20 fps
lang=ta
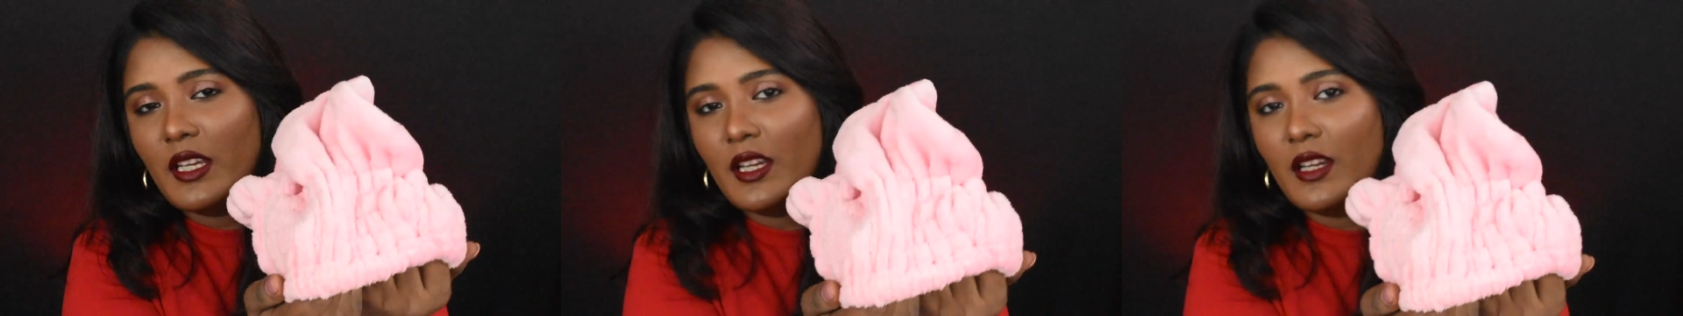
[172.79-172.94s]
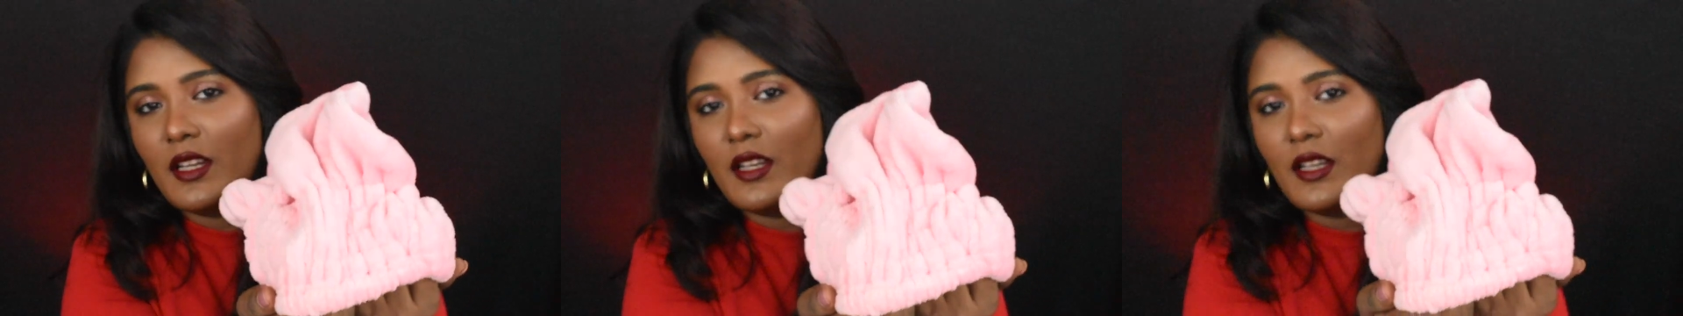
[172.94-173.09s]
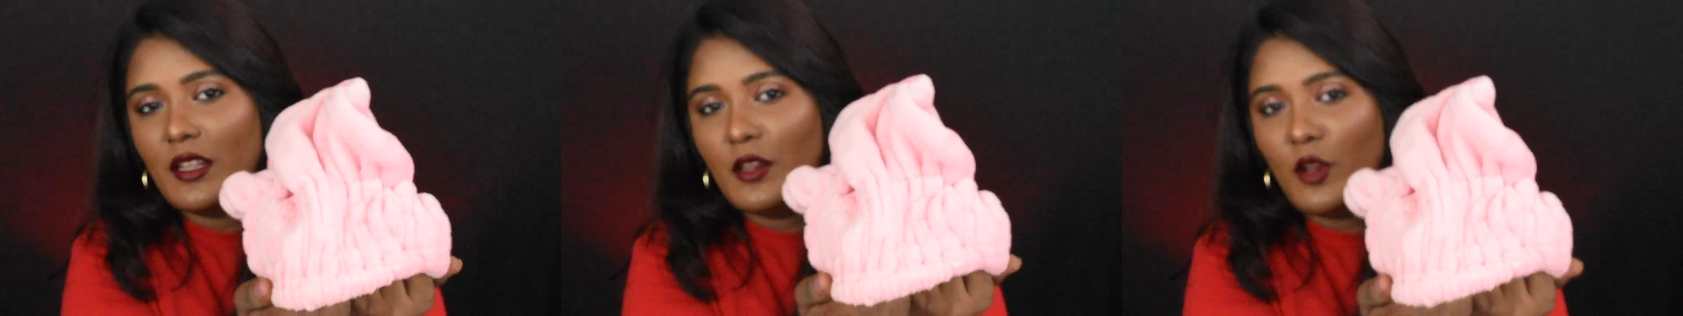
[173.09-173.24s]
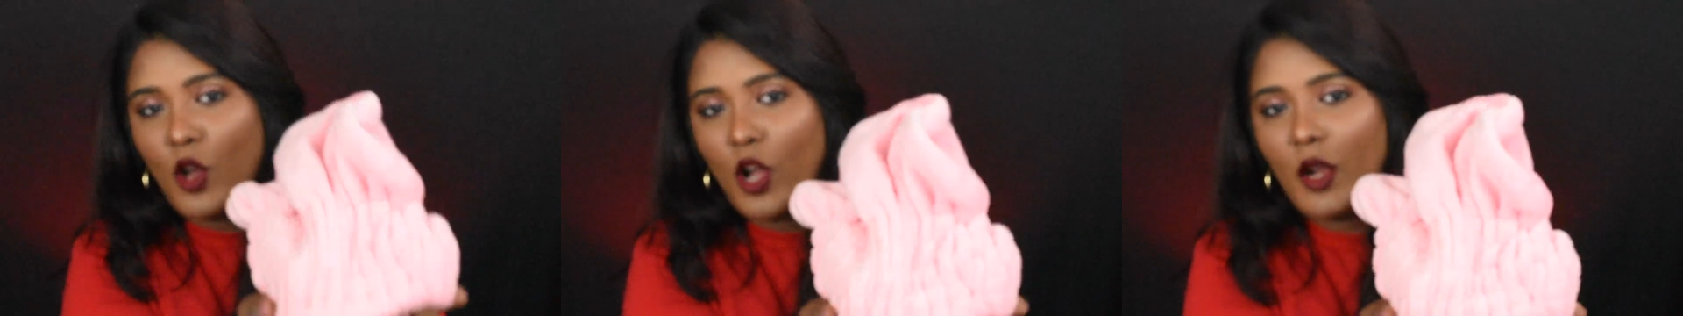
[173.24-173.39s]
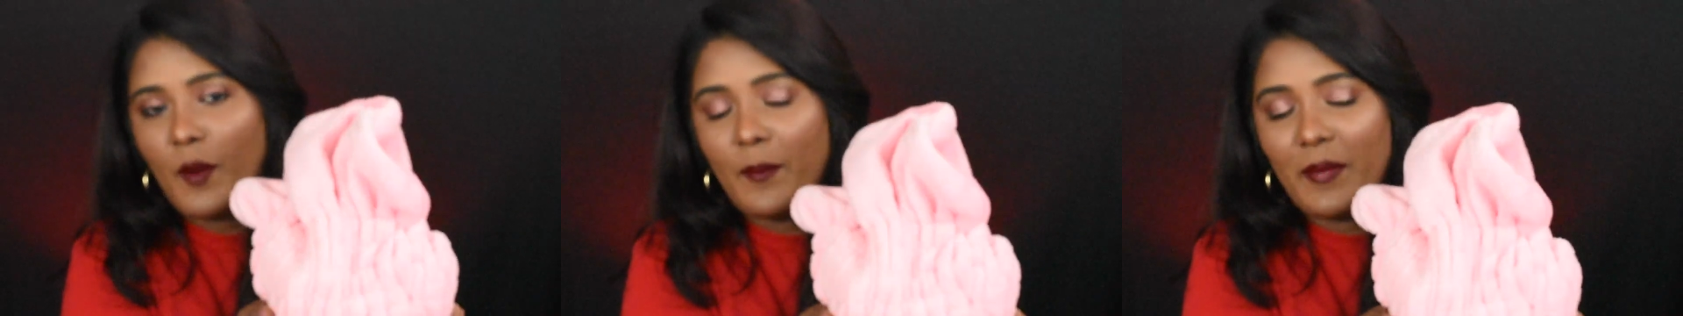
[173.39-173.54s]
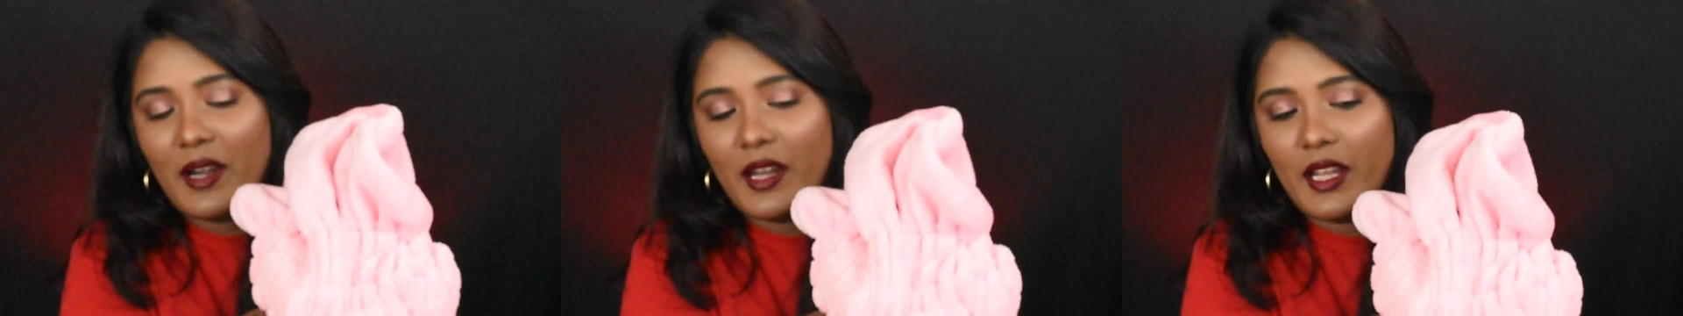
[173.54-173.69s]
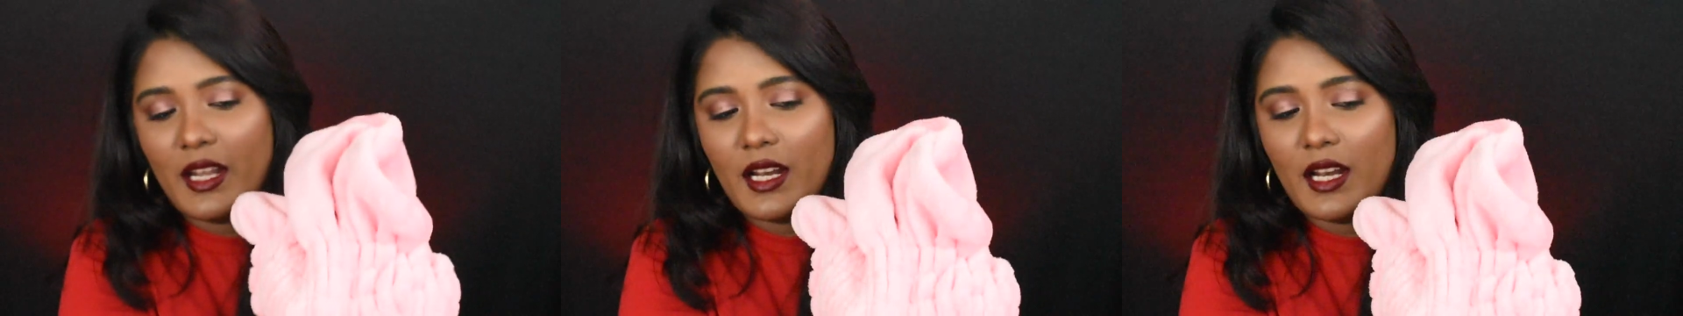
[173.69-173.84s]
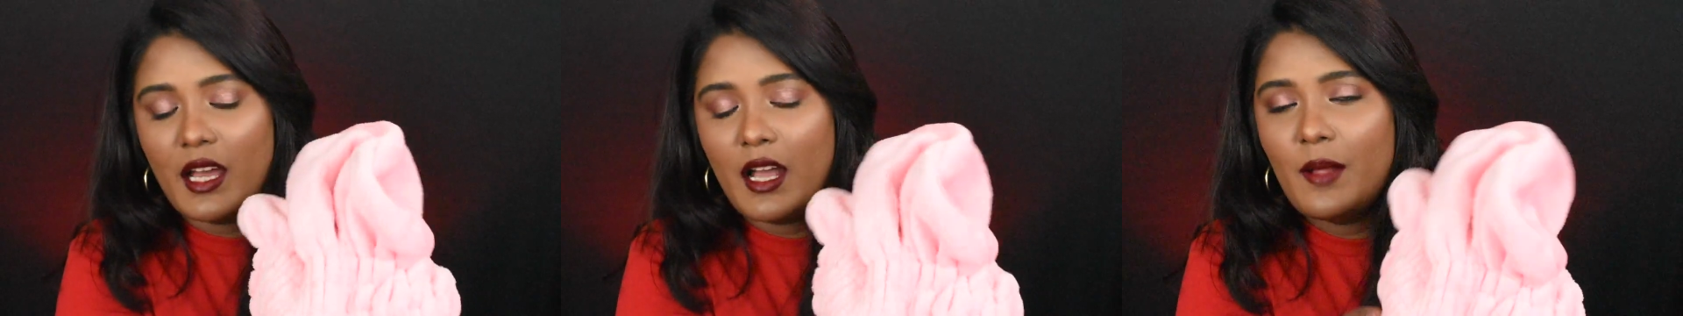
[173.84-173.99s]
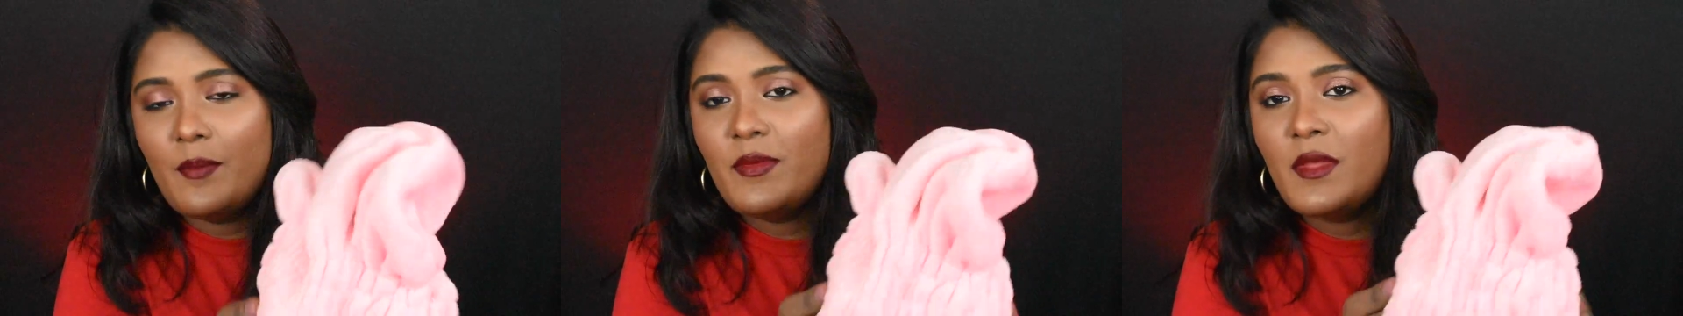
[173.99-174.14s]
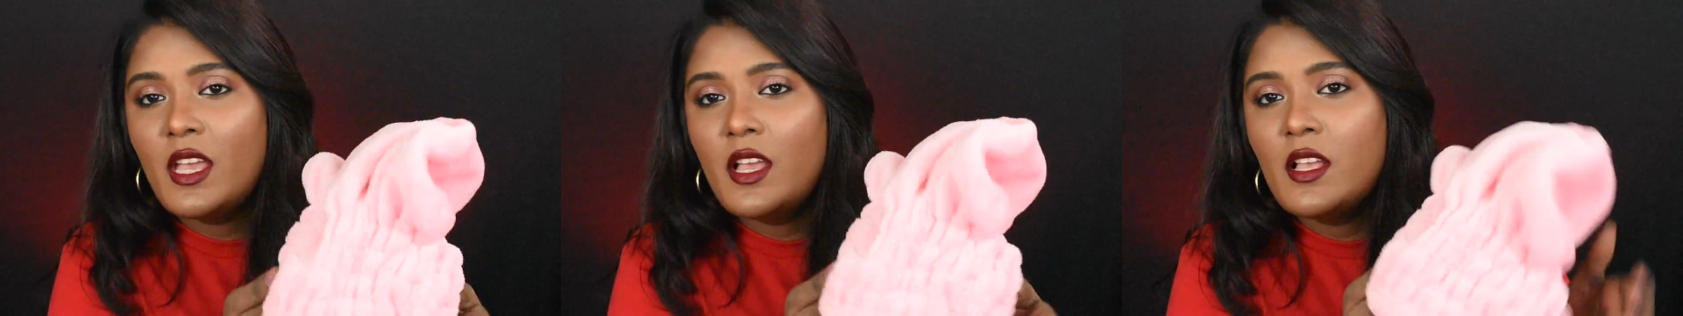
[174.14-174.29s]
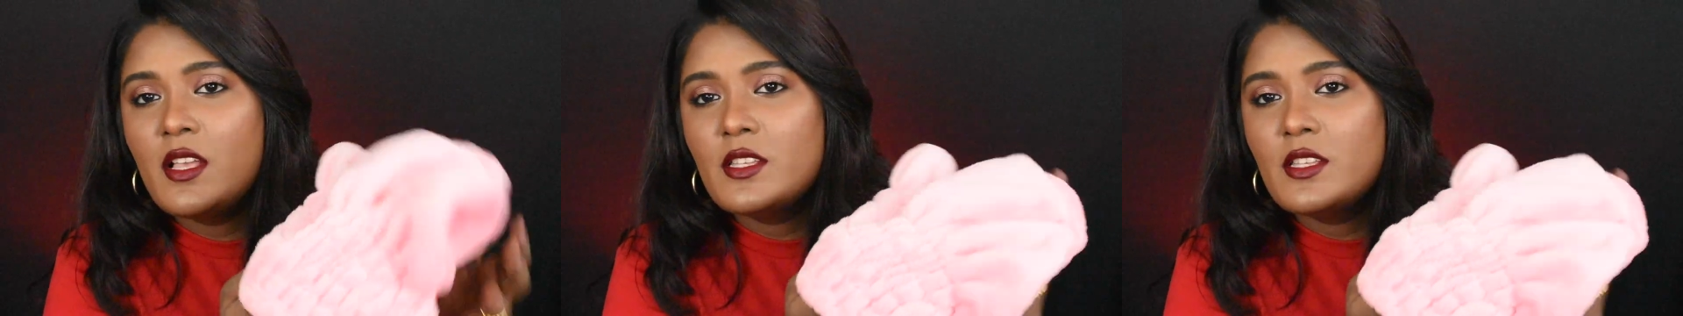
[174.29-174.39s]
நீங்கள் லாக் பண்ணிக்கலாம்